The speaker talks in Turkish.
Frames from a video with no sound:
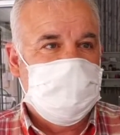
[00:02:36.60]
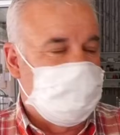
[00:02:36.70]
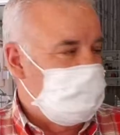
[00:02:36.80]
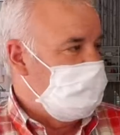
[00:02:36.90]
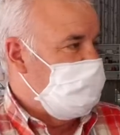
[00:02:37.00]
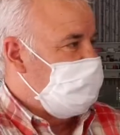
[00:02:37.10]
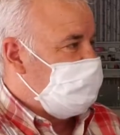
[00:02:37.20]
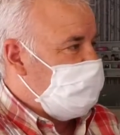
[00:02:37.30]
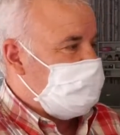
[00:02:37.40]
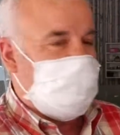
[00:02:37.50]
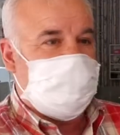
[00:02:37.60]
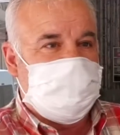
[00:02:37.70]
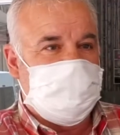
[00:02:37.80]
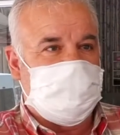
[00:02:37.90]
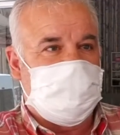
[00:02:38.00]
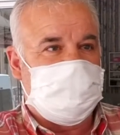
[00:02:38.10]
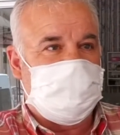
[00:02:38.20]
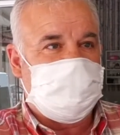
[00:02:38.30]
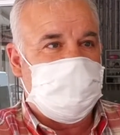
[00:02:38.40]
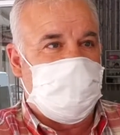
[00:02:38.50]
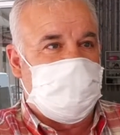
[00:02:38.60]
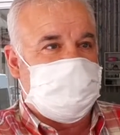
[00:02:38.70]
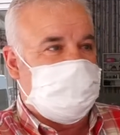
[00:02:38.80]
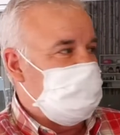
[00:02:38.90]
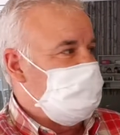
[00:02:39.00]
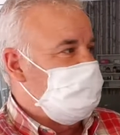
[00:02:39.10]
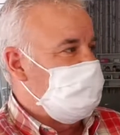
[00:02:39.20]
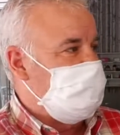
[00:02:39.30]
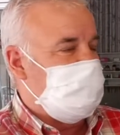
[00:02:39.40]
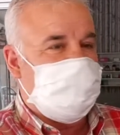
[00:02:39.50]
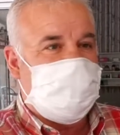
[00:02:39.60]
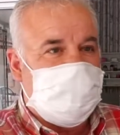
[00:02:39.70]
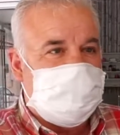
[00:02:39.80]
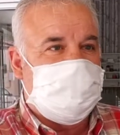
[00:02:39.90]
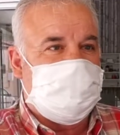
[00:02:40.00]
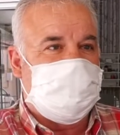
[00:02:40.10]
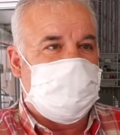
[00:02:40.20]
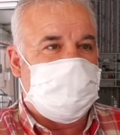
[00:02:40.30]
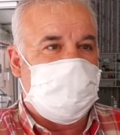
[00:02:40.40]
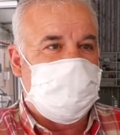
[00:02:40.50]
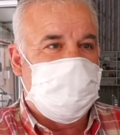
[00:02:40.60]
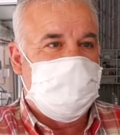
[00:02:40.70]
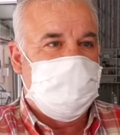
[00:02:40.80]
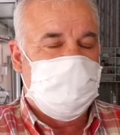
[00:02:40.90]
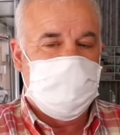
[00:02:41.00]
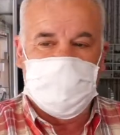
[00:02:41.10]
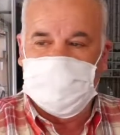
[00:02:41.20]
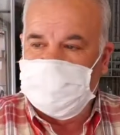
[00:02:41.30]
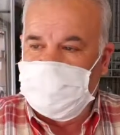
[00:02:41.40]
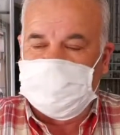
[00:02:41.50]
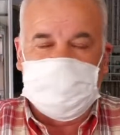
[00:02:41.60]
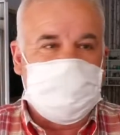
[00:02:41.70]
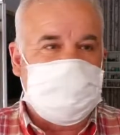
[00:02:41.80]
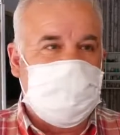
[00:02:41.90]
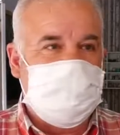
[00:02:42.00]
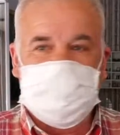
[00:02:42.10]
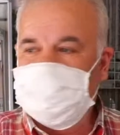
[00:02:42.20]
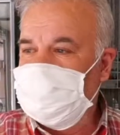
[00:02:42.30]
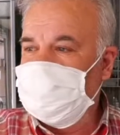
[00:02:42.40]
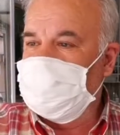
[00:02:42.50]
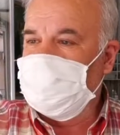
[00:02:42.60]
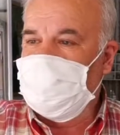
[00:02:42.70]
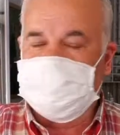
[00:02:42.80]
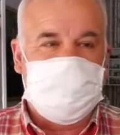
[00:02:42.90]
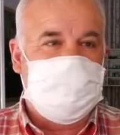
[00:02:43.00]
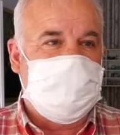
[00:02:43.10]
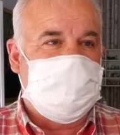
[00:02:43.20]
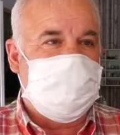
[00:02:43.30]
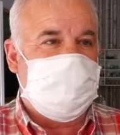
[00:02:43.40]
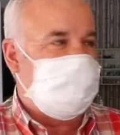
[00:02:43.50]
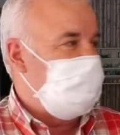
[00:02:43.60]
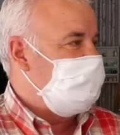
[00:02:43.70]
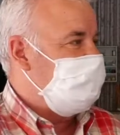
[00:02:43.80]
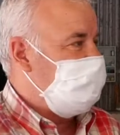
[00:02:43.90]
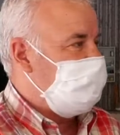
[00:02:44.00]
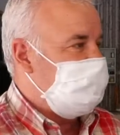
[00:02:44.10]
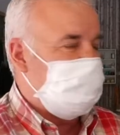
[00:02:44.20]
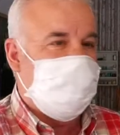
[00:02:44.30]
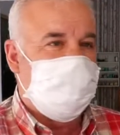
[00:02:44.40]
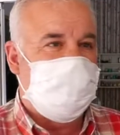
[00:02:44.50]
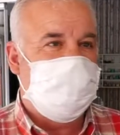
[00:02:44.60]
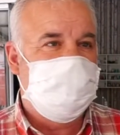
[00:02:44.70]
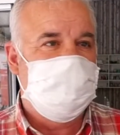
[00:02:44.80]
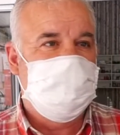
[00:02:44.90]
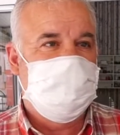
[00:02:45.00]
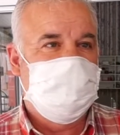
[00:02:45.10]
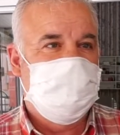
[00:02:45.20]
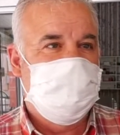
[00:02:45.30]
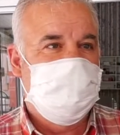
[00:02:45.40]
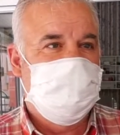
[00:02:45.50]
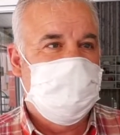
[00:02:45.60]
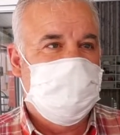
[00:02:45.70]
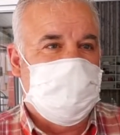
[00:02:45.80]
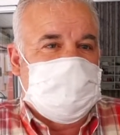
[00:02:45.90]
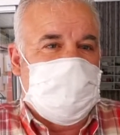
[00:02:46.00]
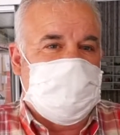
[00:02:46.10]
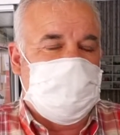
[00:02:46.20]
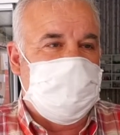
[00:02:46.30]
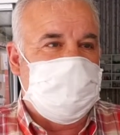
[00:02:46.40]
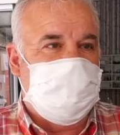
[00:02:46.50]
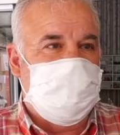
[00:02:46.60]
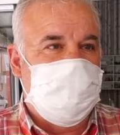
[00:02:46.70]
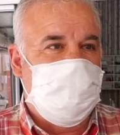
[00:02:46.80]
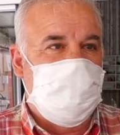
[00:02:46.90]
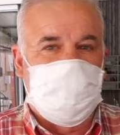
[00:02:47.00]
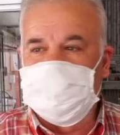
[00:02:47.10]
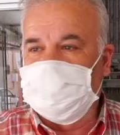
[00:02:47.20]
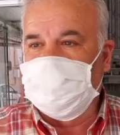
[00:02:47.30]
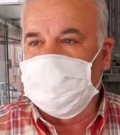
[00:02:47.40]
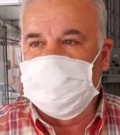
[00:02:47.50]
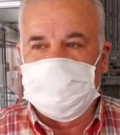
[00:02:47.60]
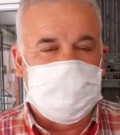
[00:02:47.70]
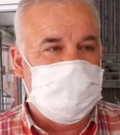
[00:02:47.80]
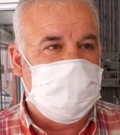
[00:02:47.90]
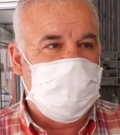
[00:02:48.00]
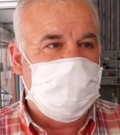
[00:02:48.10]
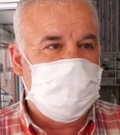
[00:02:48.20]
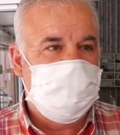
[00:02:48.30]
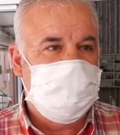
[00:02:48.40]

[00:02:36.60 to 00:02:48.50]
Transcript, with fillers: Sucu gelecek, para diye gelecek. Elektriğin günü gelecek, elektrik yatacak. E, vergi desen yarın muhasebeci getirecek kağıtları atacak önüme. Nasıl karşılayacağım bunu? 10 lirayla 20 lirayla.